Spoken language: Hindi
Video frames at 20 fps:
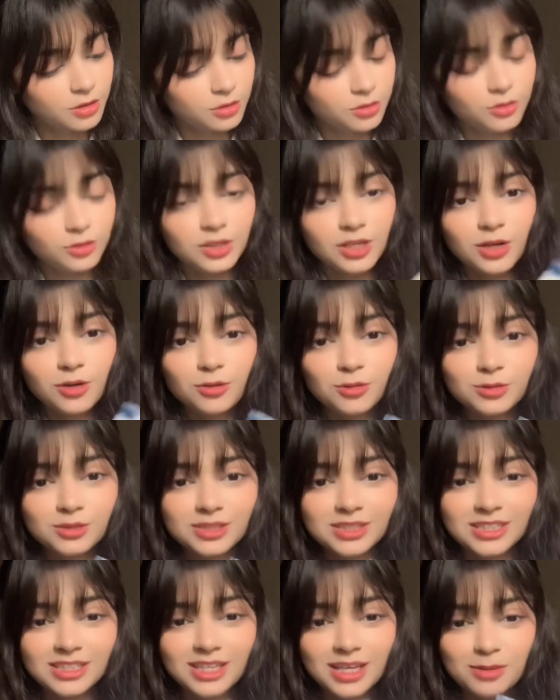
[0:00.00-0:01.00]
तो ये
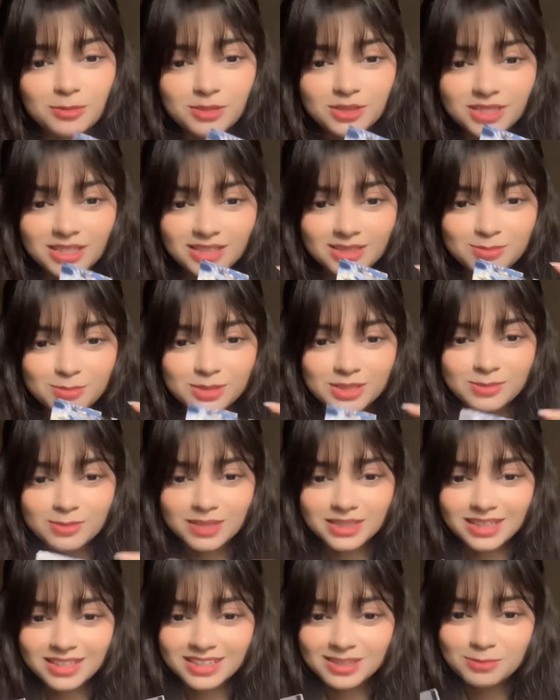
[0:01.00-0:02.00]
उसकी है मुझे मुझे
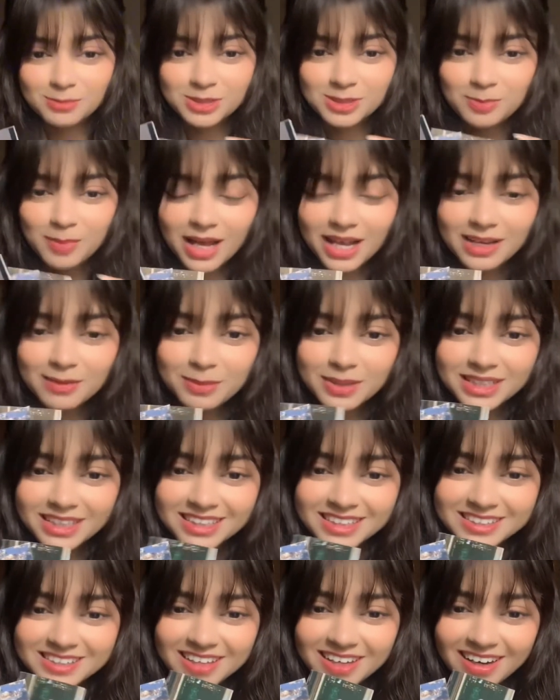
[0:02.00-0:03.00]
पता नहीं मुझे पहले पता
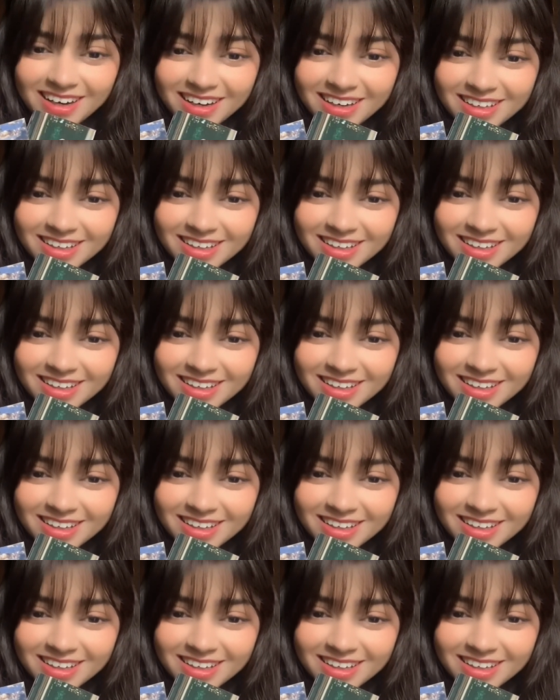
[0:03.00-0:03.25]
नहीं चला